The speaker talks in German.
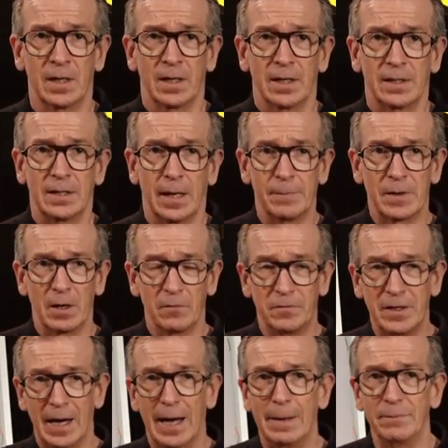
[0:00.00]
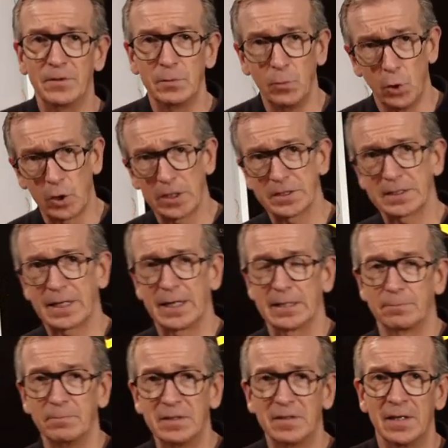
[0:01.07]
Ja, wir haben die Möglichkeit,
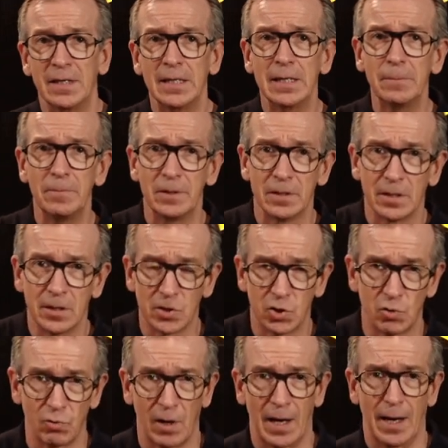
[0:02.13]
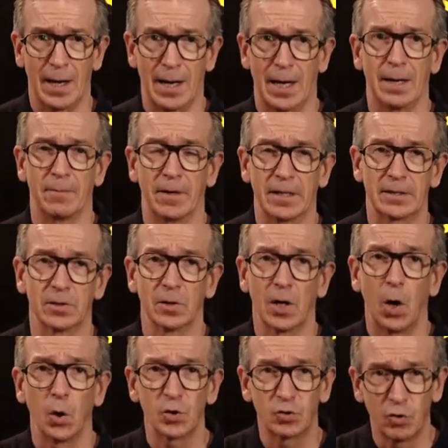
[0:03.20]
mit Hebel zu arbeiten.
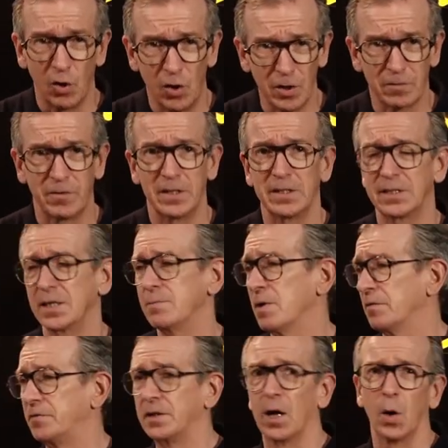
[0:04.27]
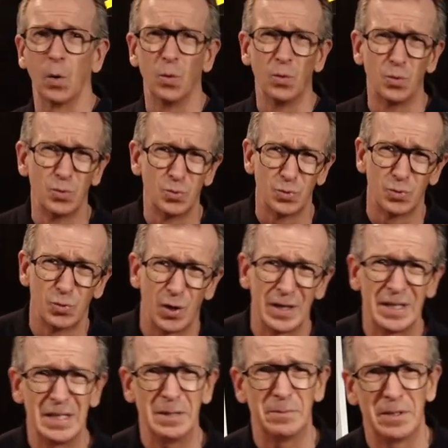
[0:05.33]
Auch dort werde ich immer wieder, oh,
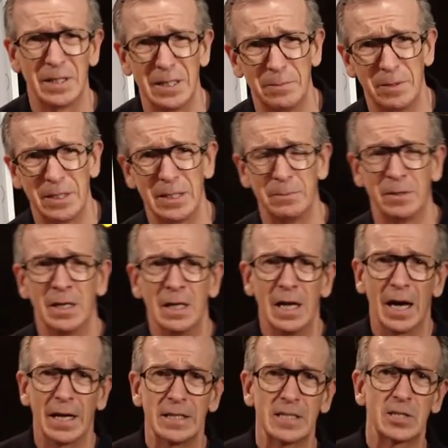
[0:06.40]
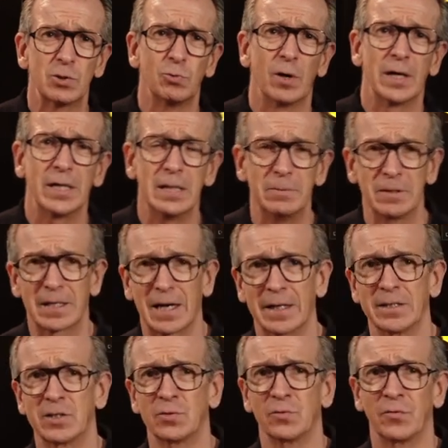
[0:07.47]
Hebel, Hebel, Hebel. Ein zu hoher Hebel kann
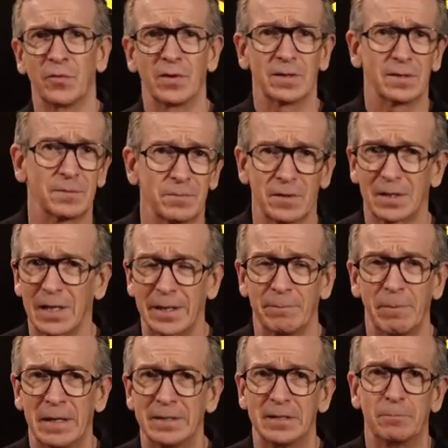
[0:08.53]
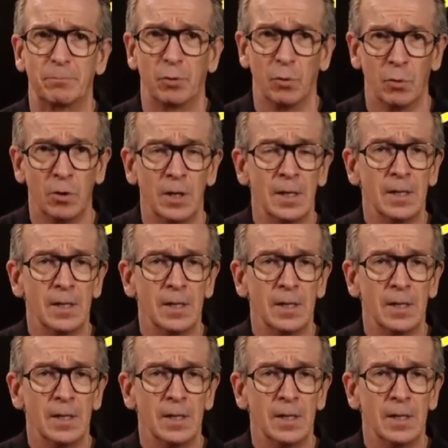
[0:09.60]
zu kann mein Depot